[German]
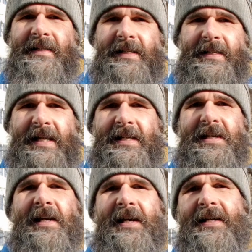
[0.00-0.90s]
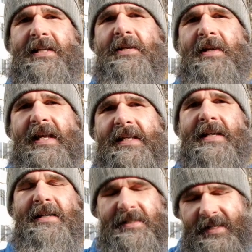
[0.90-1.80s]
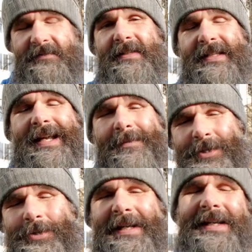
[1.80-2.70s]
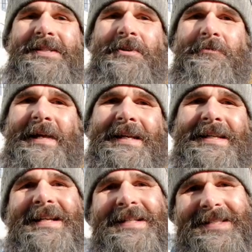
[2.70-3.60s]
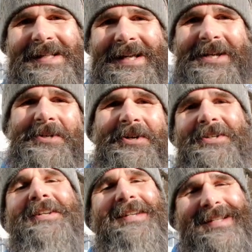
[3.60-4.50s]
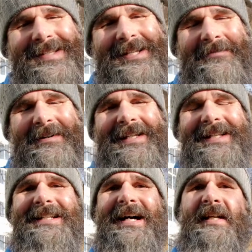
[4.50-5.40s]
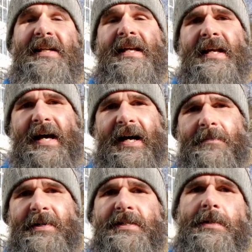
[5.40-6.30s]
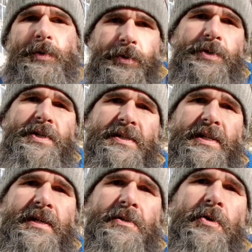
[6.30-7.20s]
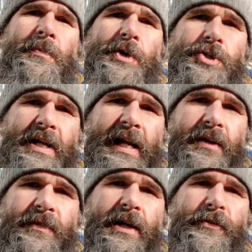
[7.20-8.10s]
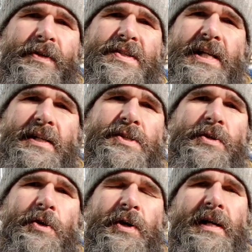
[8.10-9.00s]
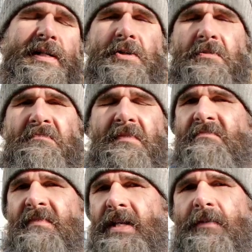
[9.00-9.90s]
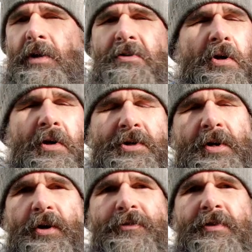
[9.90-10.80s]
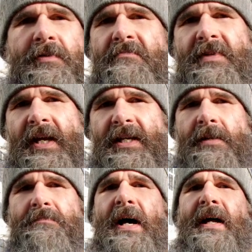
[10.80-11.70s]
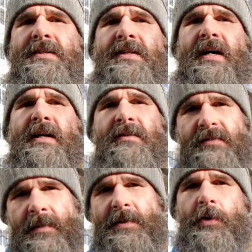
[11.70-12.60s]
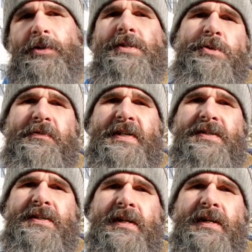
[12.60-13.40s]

Die digitale ID oder EID, die habe ich schon längst auf dem Handy. Zeige ich euch nicht, sind ja meine Daten. Aber die benötigt ihr, um euch schneller verifizieren zu können. Also Ihr wollt ein Konto eröffnen, einen Kredit beantragen. Da braucht ihr sowas.